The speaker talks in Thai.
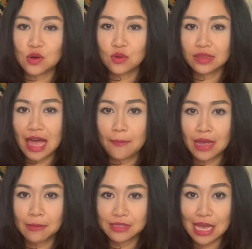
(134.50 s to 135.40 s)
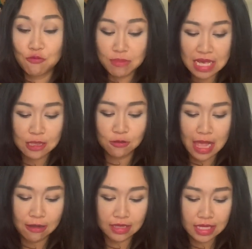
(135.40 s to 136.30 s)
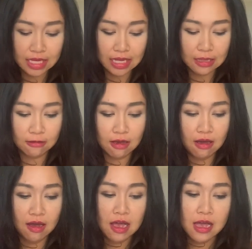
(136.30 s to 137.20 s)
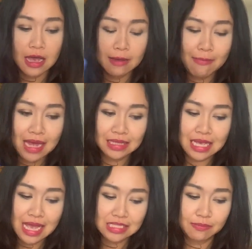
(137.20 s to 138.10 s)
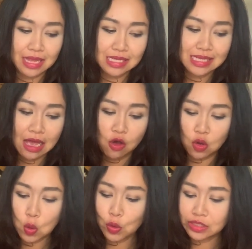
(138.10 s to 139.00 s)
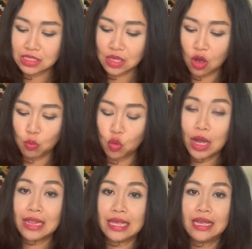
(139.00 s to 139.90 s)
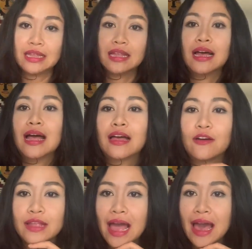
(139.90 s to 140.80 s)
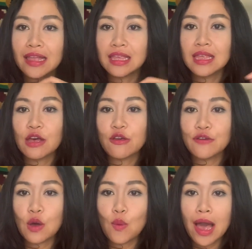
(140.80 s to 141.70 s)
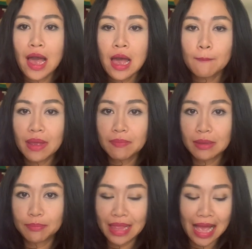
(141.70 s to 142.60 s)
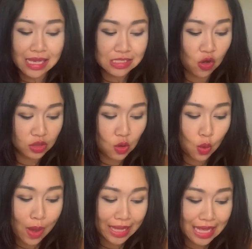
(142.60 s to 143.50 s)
งตามกับชาวมีนอยู่แล้วนะคะแล้วก็บางทีอาจจะเป็นลักษณะของคน2บุคลิกนะคะก็ได้ที่เล่าให้ฟังว่าเป็นเหมือนปลา2ตัวว่า